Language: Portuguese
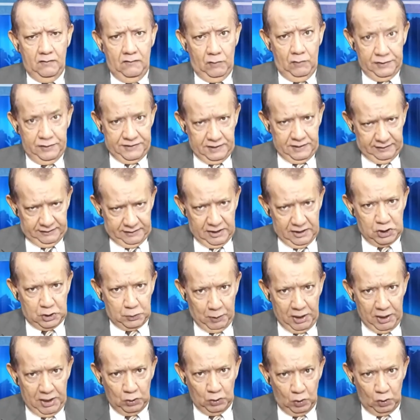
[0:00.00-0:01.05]
Você está
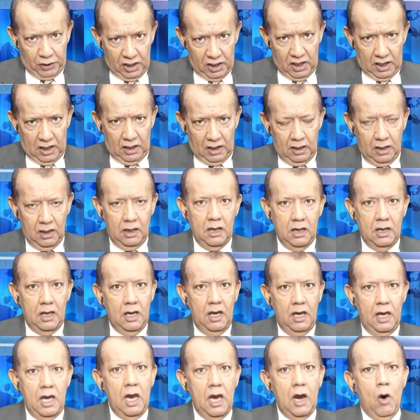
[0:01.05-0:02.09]
esperando o quê?
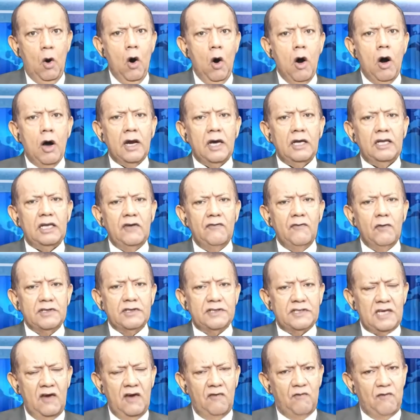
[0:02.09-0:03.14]
É hora de
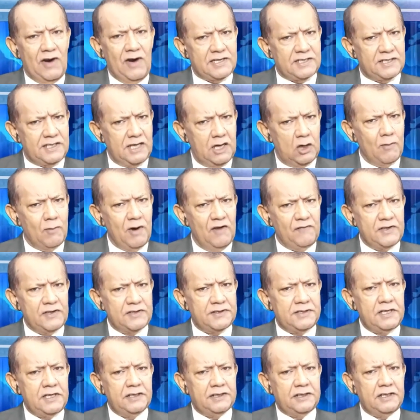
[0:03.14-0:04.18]
você fazer uma
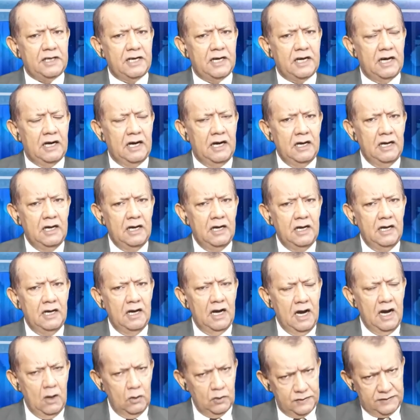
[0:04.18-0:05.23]
visita
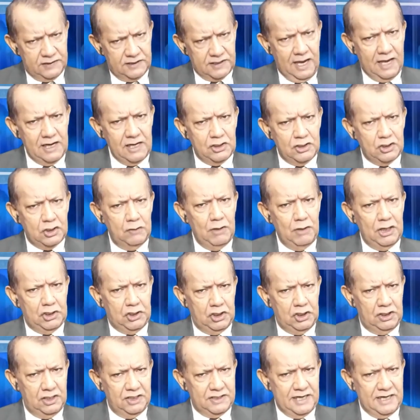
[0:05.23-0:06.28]
ao site
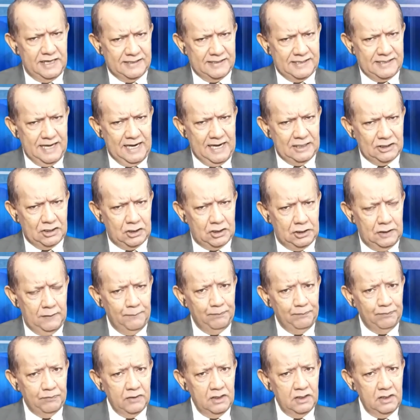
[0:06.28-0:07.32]
Medina Jazad
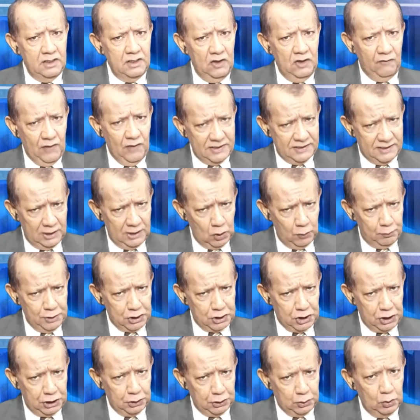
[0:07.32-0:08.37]
e fazer o
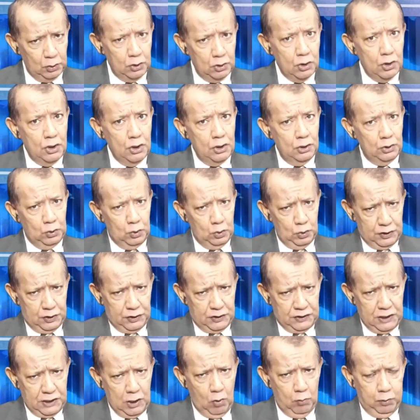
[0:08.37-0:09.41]
pedido do
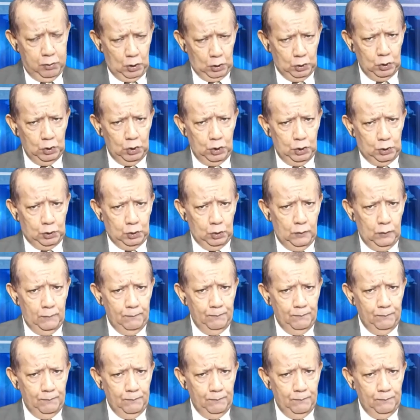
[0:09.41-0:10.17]
seu produto.